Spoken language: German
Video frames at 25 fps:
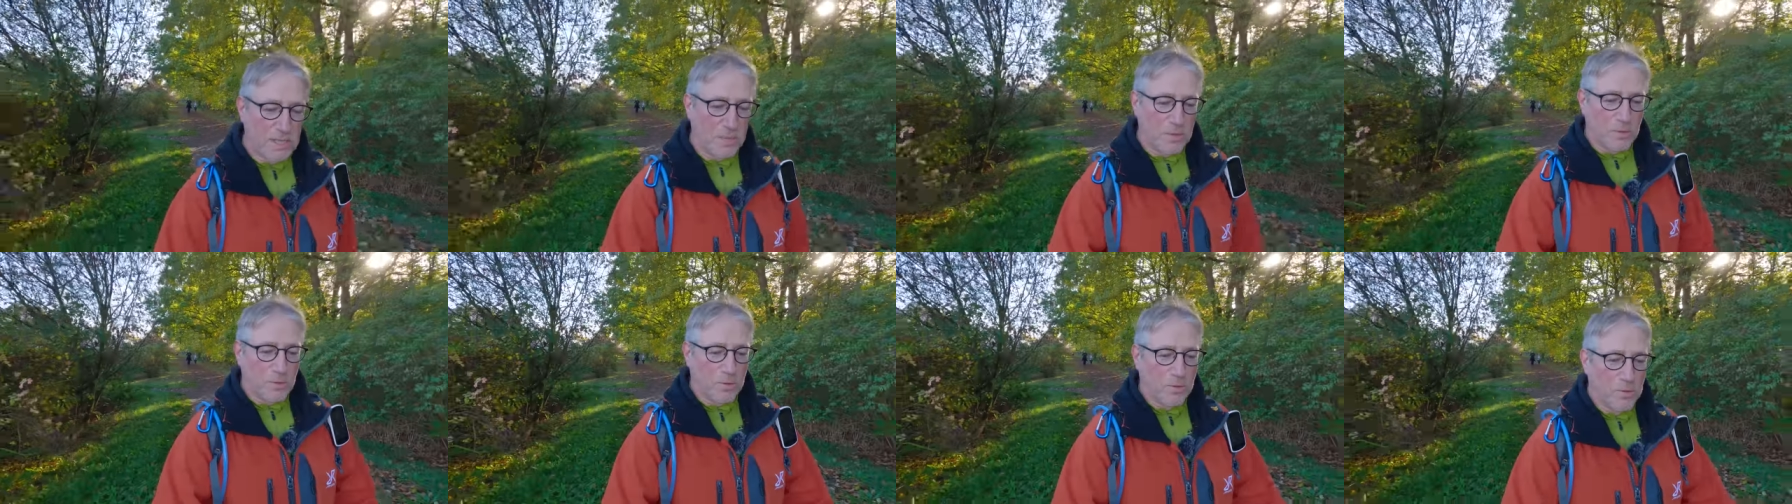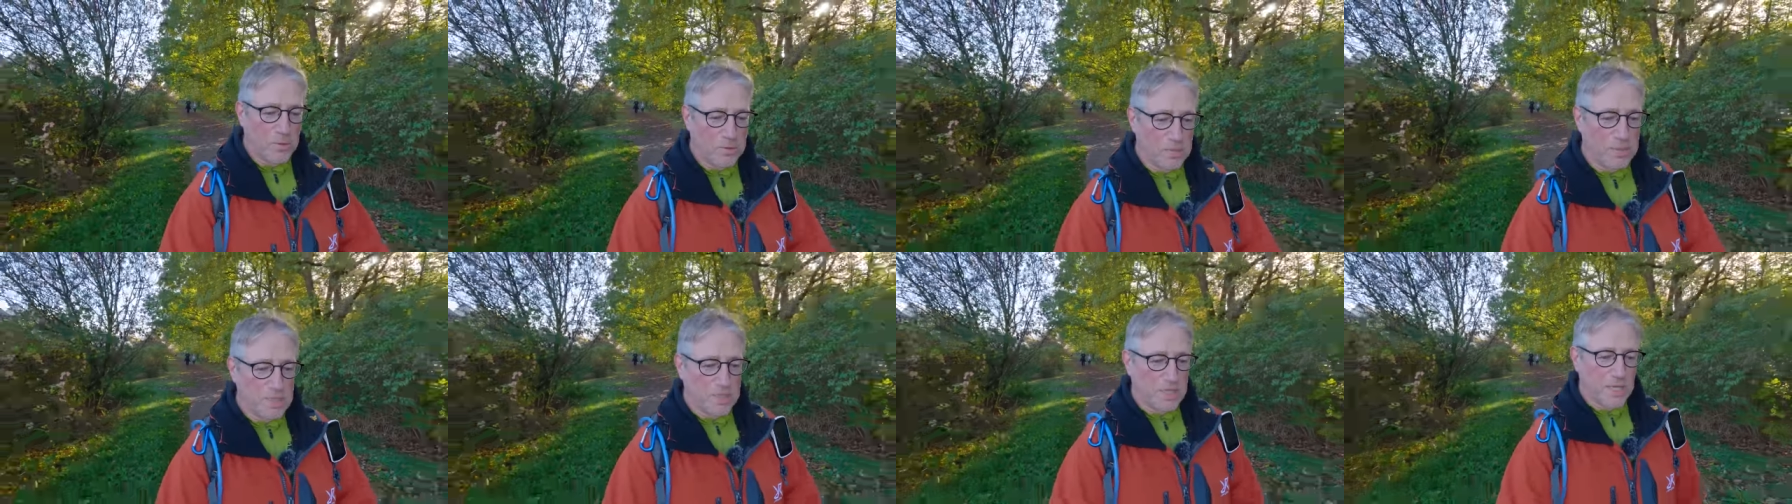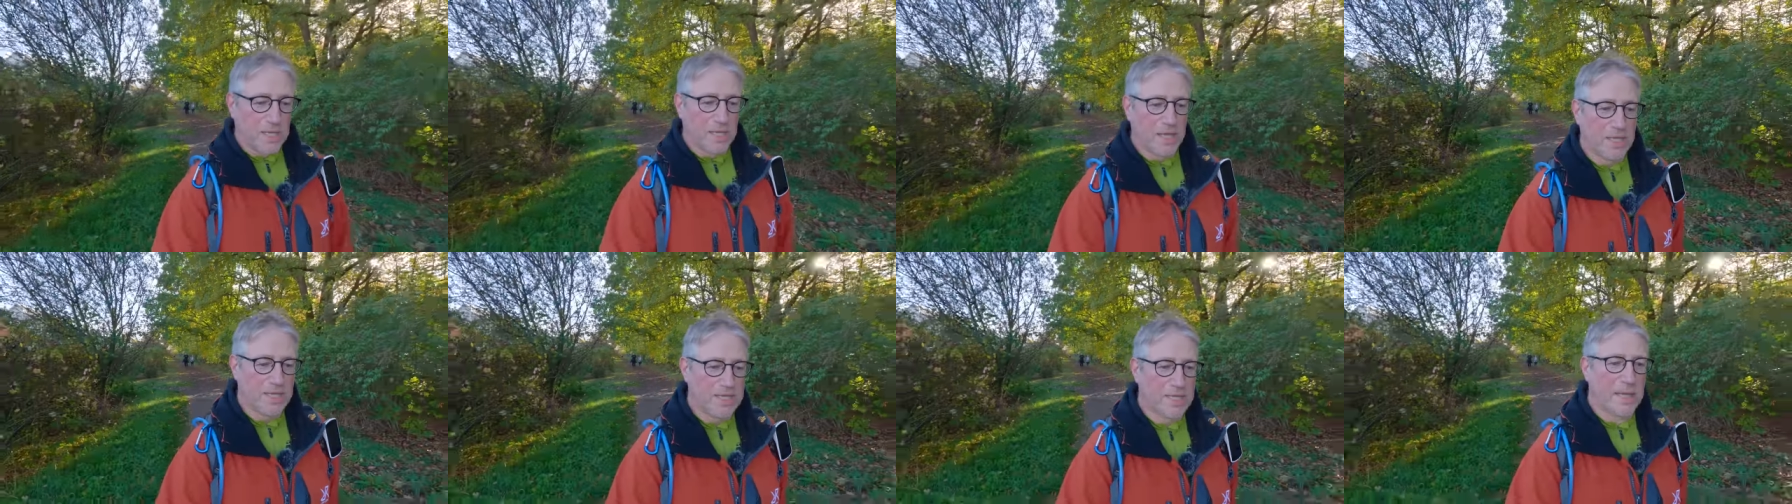Und
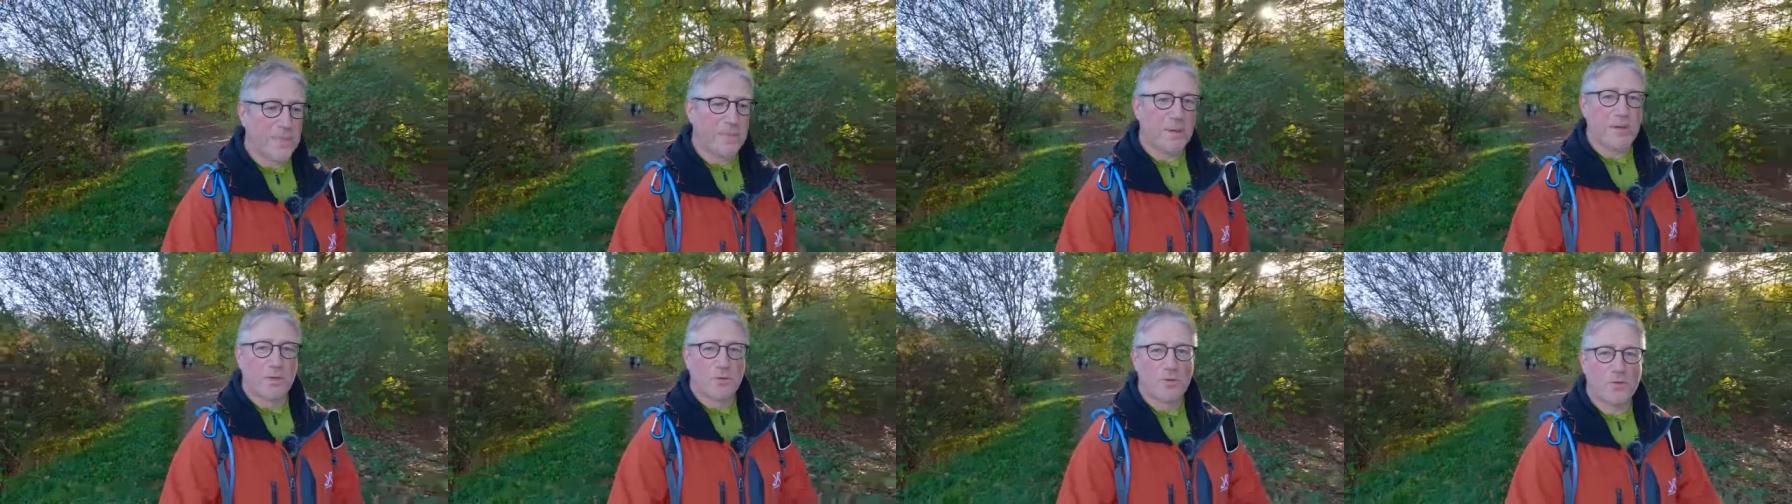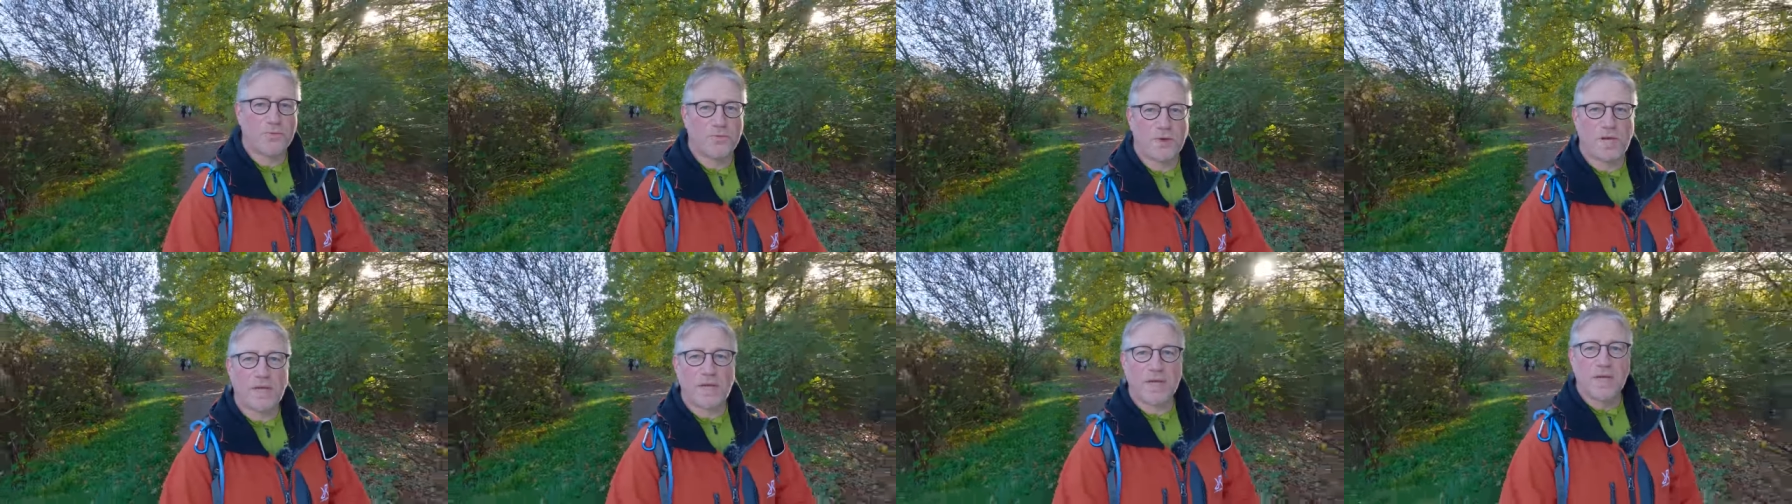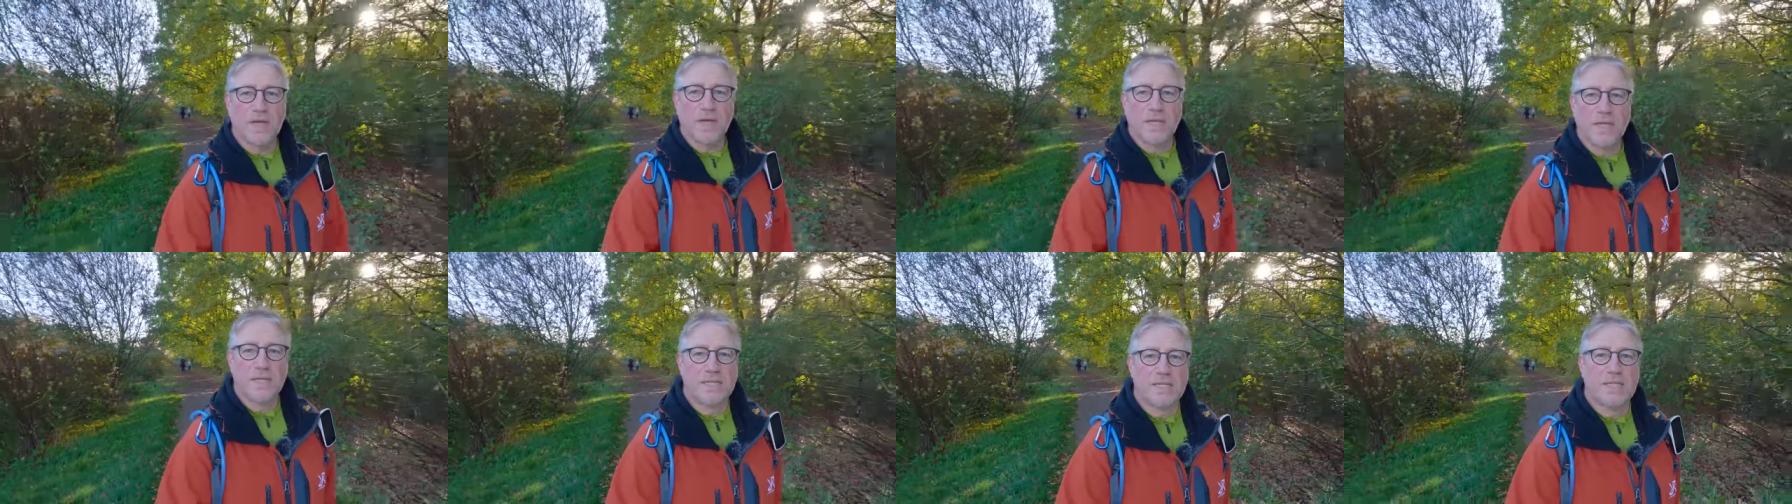ich habe Hannover
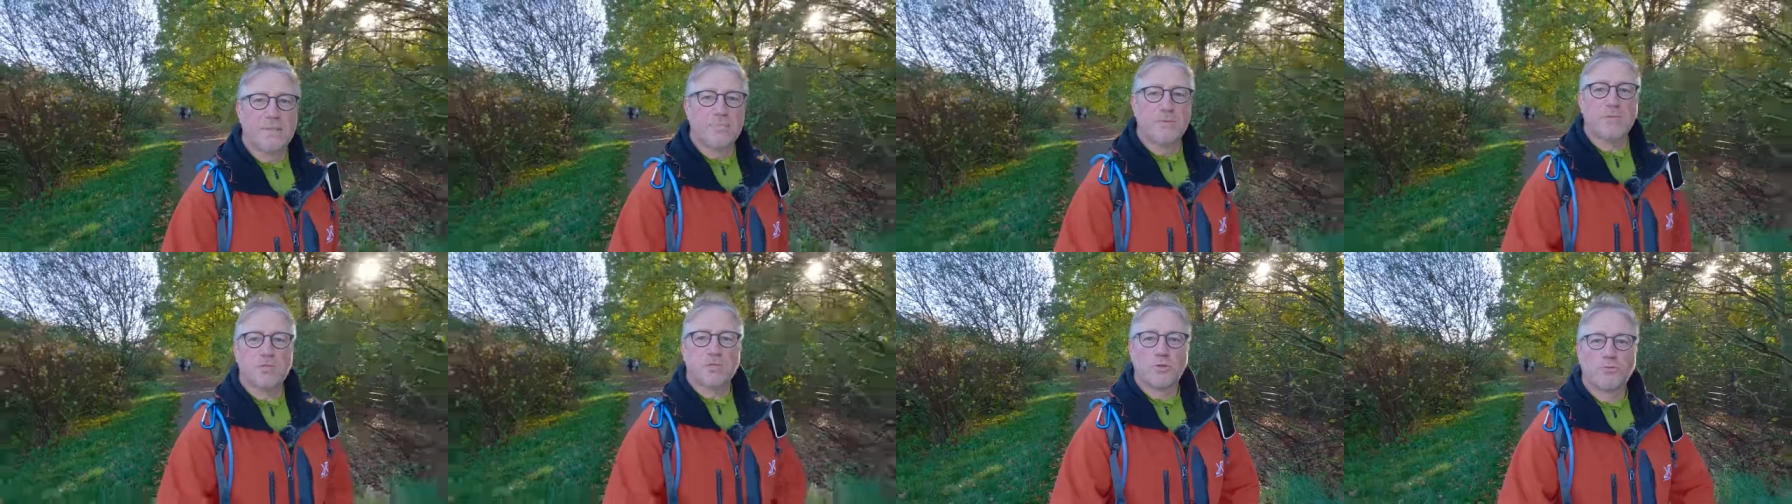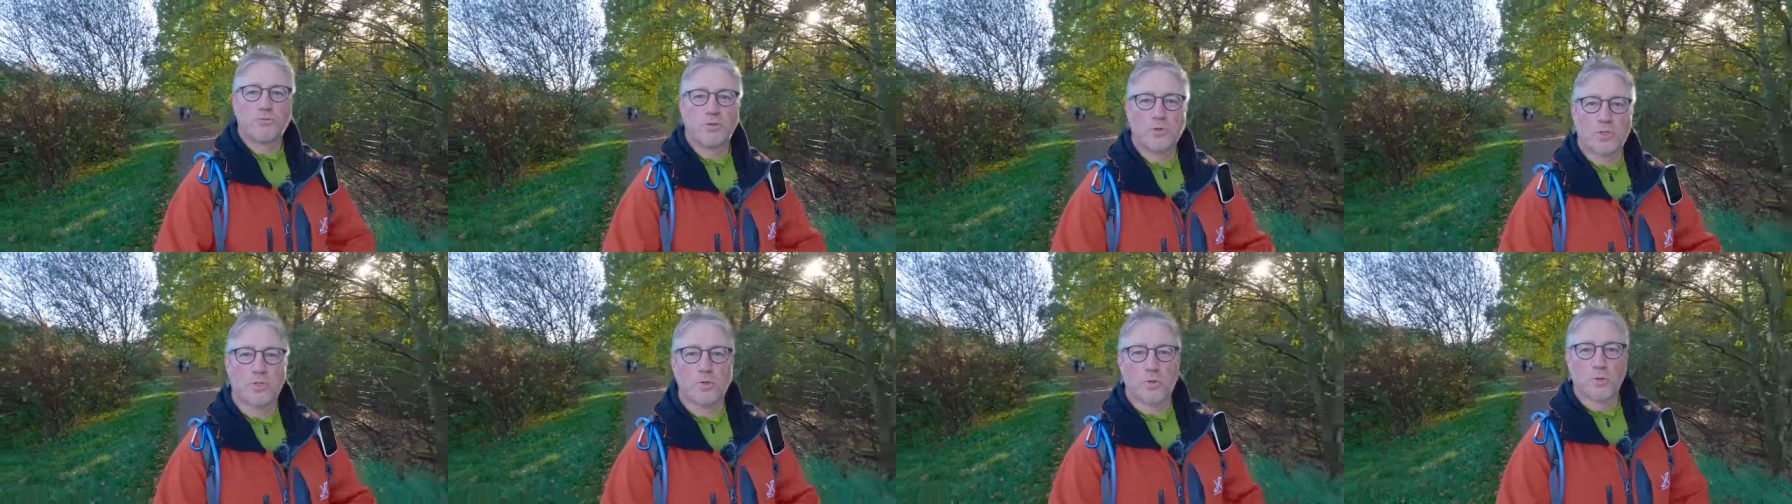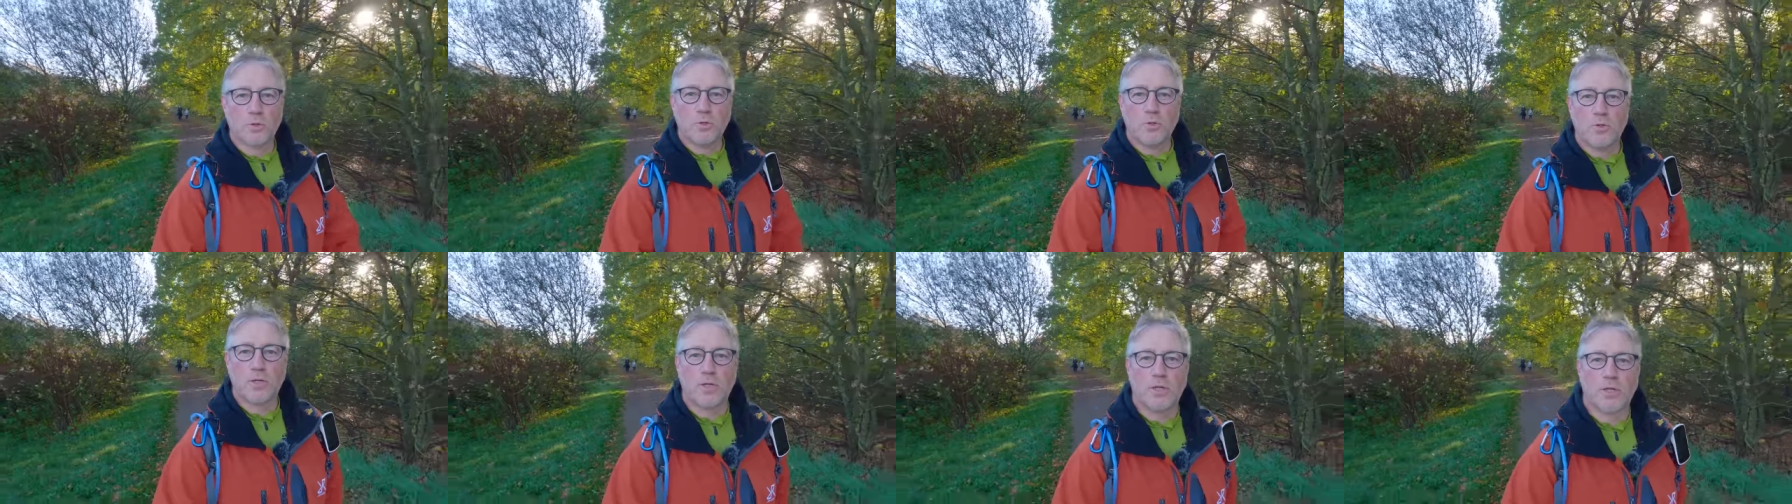nie mit so viel
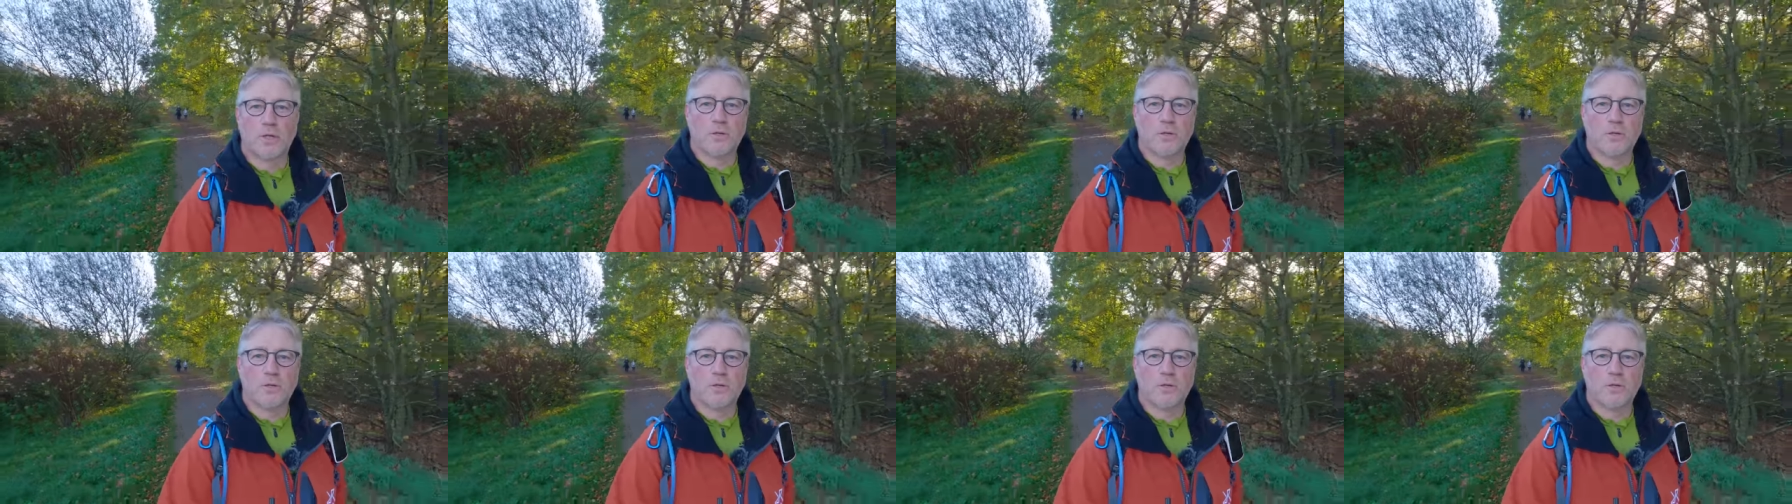Grün